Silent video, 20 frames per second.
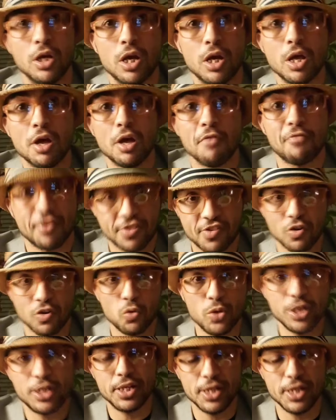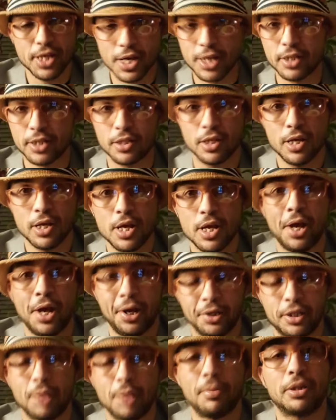فالسويديات
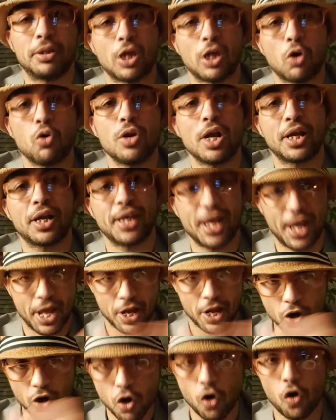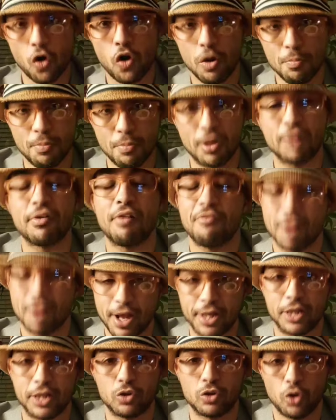عندما تقول لك أنا أحبك ففعلا
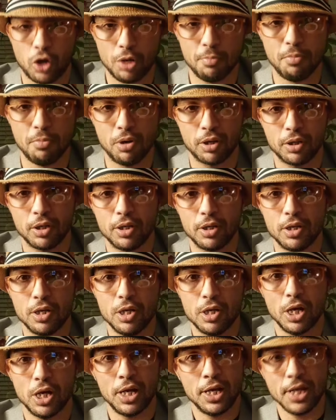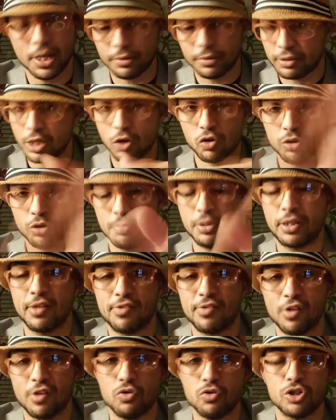تحبك إن لم تكن
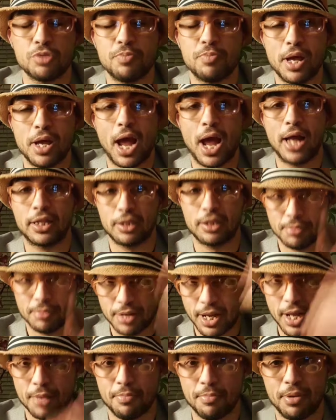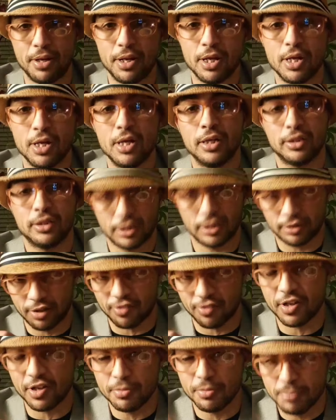متزوج بها حتى من قبل
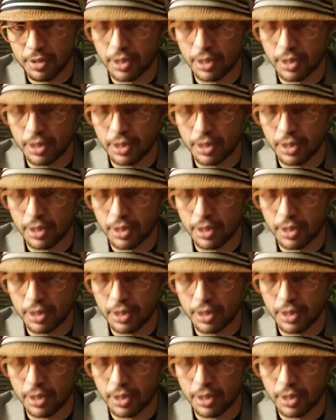تتصل بك